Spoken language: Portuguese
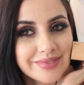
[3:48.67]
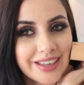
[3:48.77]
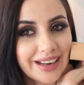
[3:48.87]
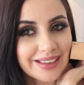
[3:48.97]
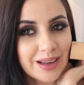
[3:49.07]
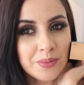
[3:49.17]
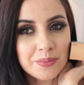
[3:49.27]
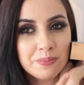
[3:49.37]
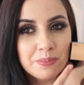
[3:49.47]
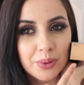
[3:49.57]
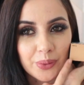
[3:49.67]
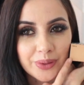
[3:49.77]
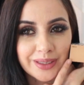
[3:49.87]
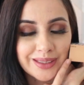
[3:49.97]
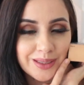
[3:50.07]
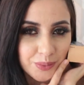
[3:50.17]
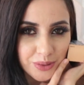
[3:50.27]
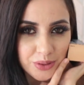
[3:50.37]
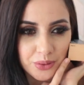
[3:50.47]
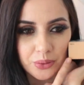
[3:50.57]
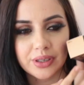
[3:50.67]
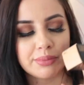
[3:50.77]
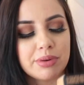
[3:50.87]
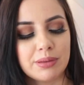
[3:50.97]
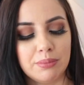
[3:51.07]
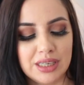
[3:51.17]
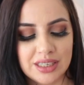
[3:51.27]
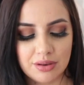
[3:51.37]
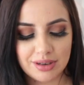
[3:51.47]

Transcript: que ela tá um pouquinho escura pra mim.